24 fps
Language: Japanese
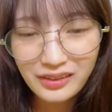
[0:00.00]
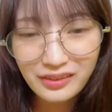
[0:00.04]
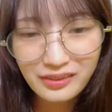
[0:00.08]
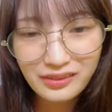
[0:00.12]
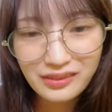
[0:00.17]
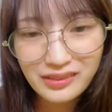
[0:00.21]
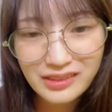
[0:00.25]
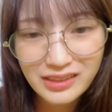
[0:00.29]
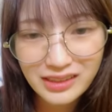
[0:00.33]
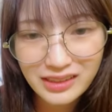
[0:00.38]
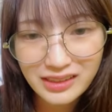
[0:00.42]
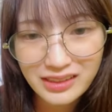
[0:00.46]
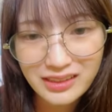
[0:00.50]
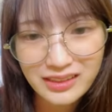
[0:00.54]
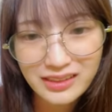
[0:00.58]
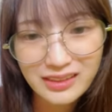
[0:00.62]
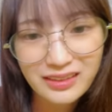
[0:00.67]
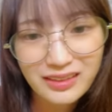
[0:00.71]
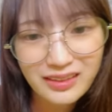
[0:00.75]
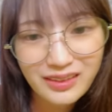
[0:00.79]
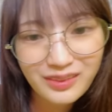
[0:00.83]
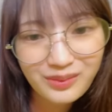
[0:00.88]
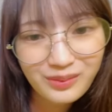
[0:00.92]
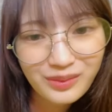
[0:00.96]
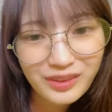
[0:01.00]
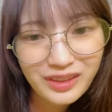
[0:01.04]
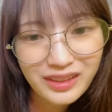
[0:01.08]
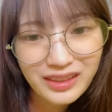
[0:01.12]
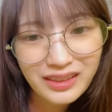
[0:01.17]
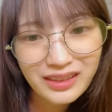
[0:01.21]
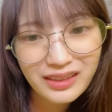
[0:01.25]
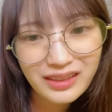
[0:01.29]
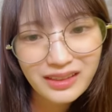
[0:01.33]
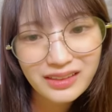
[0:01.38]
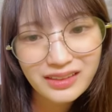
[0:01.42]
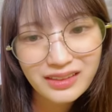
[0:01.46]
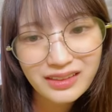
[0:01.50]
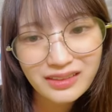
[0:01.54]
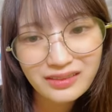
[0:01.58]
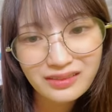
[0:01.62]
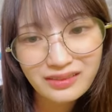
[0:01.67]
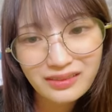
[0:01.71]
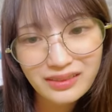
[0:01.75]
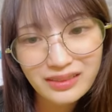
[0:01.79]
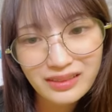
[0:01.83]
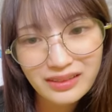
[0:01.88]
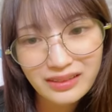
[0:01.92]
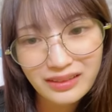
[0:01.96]
こうちゃんさんあんまり配信
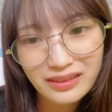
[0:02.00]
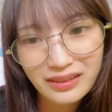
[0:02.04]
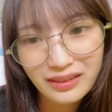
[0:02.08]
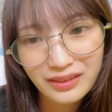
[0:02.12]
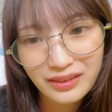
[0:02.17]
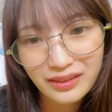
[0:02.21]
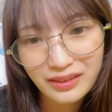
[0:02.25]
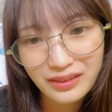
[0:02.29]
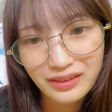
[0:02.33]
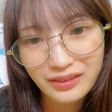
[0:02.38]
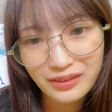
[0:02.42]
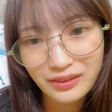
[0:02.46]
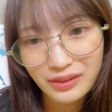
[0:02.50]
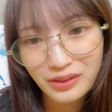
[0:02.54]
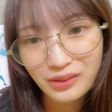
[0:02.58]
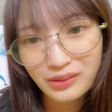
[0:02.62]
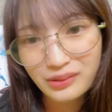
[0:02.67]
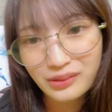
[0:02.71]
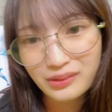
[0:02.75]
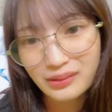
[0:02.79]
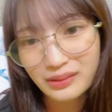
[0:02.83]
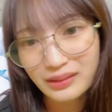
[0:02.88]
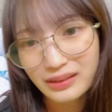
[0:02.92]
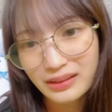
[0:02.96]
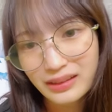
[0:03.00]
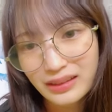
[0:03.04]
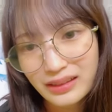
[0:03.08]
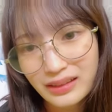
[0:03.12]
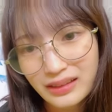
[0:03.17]
声じゃなかったな今日